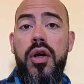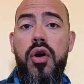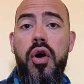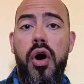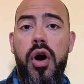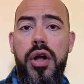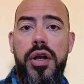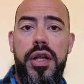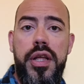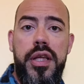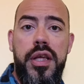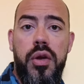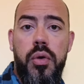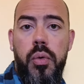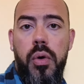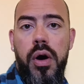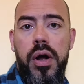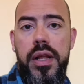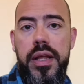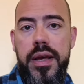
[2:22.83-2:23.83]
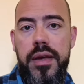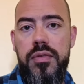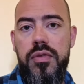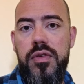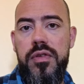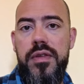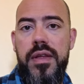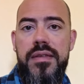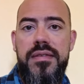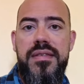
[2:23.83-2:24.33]
con i ruoli che
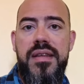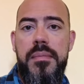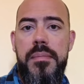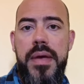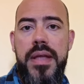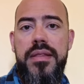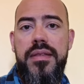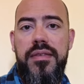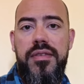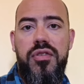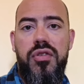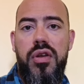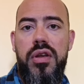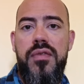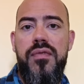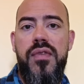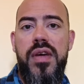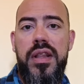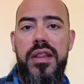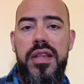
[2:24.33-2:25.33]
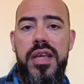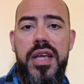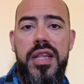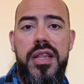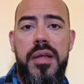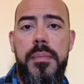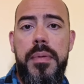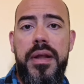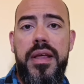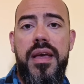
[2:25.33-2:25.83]
sostanzialmente si sono
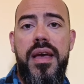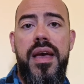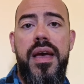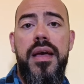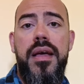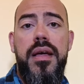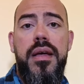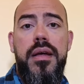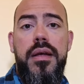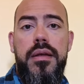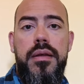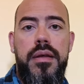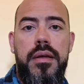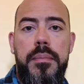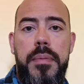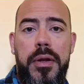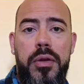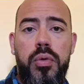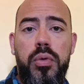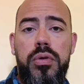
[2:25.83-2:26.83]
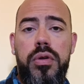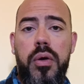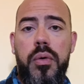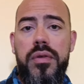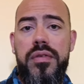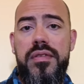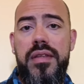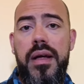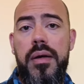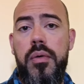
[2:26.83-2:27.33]
invertiti, perché eh, per tutta
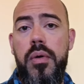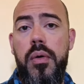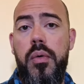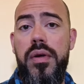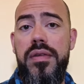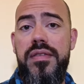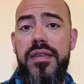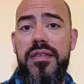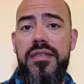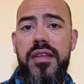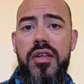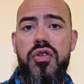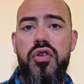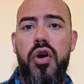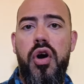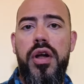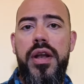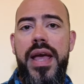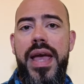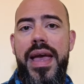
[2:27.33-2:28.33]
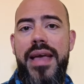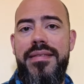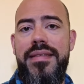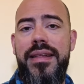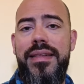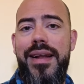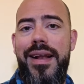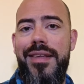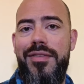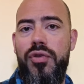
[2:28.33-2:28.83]
questa, questa, stagione è
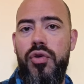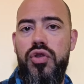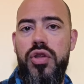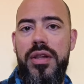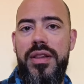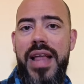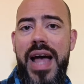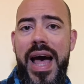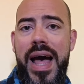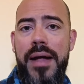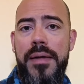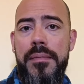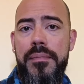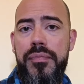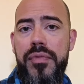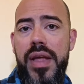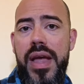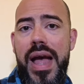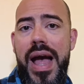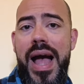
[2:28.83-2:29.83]
stata la società,